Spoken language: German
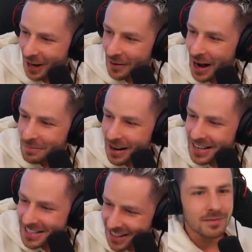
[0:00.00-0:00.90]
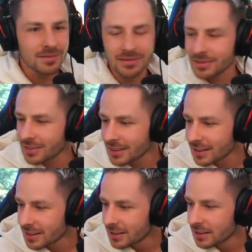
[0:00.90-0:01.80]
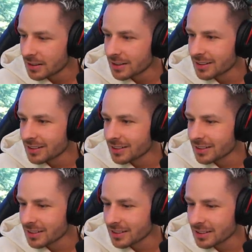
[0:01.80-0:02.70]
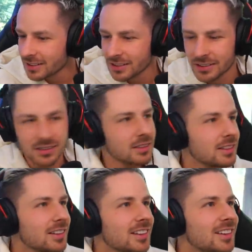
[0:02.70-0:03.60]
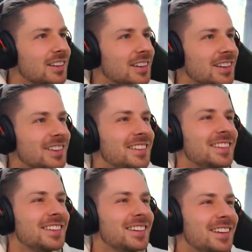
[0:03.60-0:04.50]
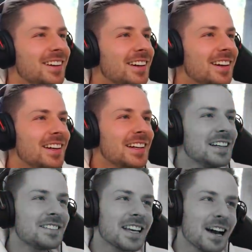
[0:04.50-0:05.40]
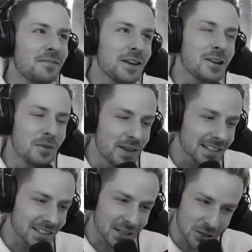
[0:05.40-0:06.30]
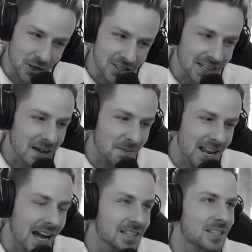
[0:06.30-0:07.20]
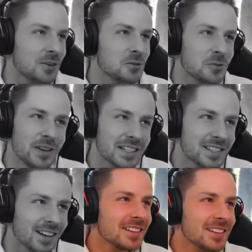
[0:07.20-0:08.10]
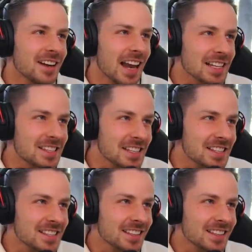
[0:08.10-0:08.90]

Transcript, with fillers: Hau ab, Alter. Ich habe den Weltkrieg allein bestritten und bin schon 700 Mal auf dem Digga, Philo, wirklich, ich schütte dir gerade mein Herz aus, du Wichser. Lass es!